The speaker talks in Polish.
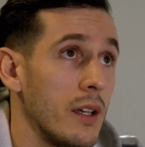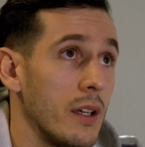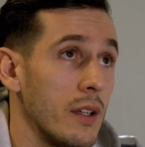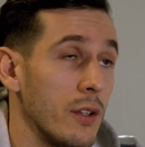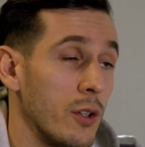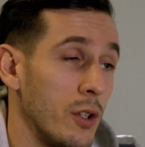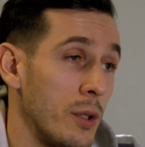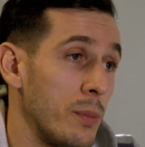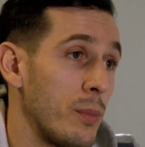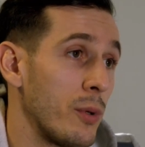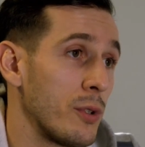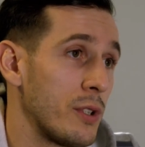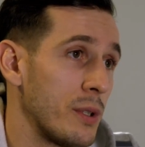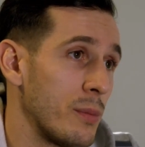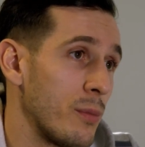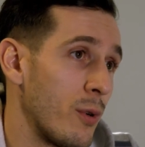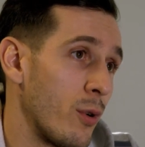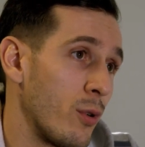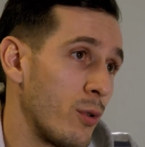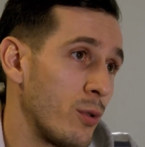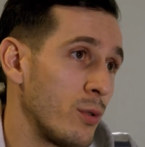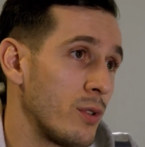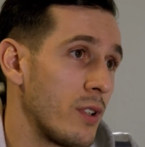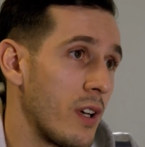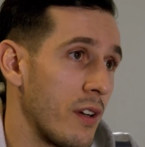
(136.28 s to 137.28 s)
No i po tym
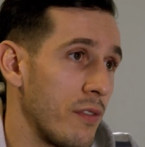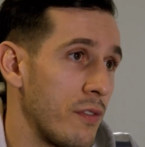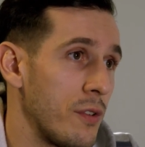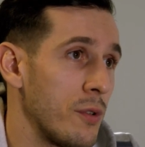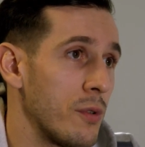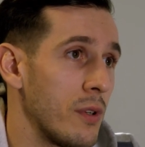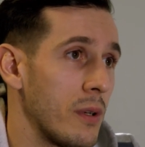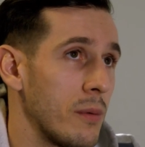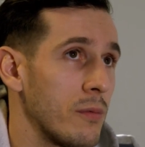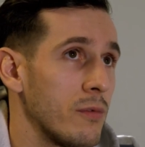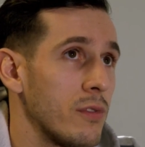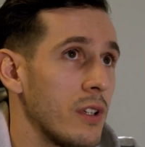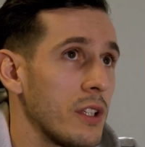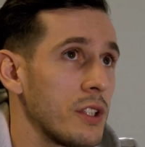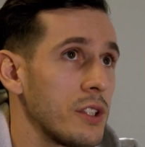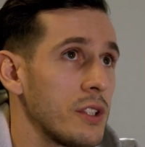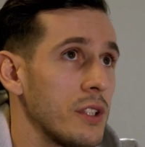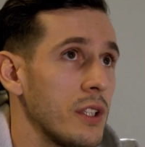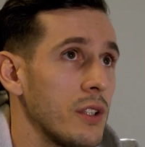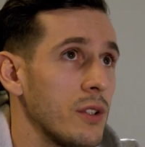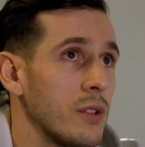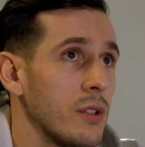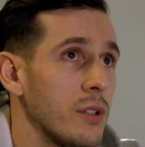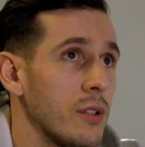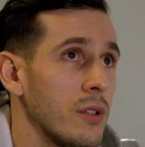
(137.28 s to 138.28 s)
roku trafiłem
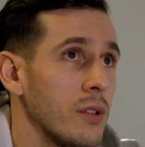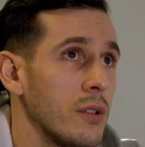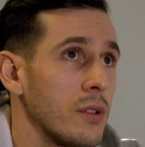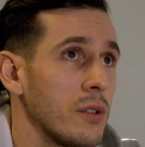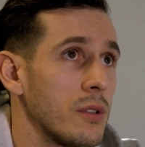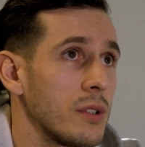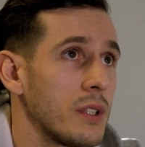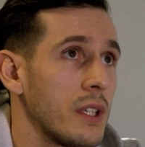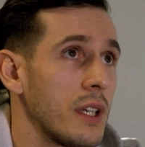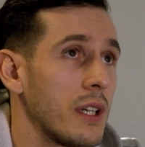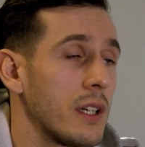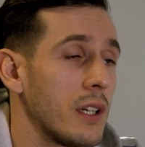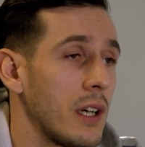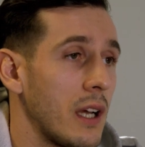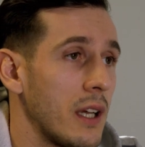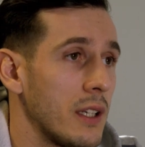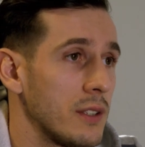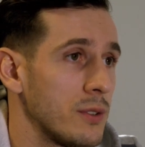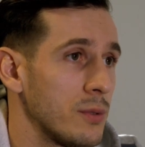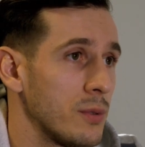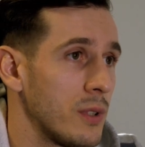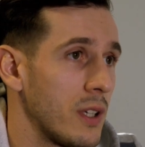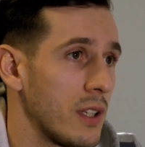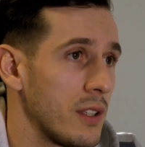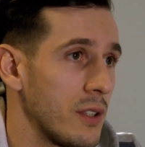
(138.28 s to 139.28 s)
właśnie do
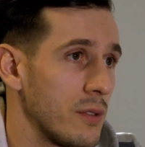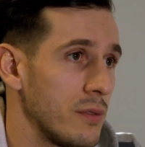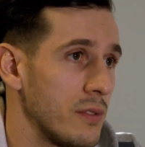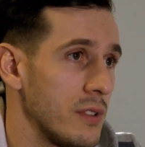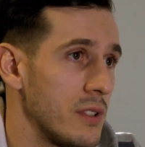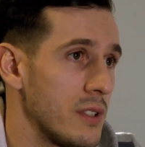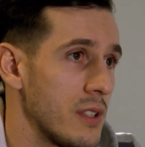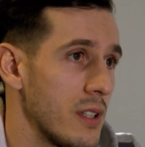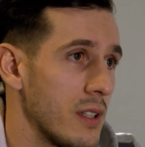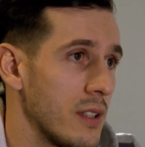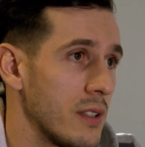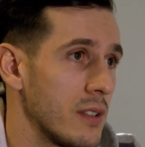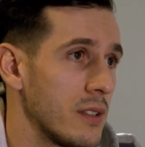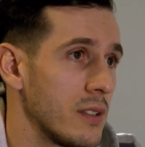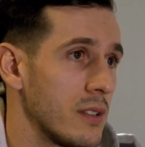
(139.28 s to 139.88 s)
gks w Katowice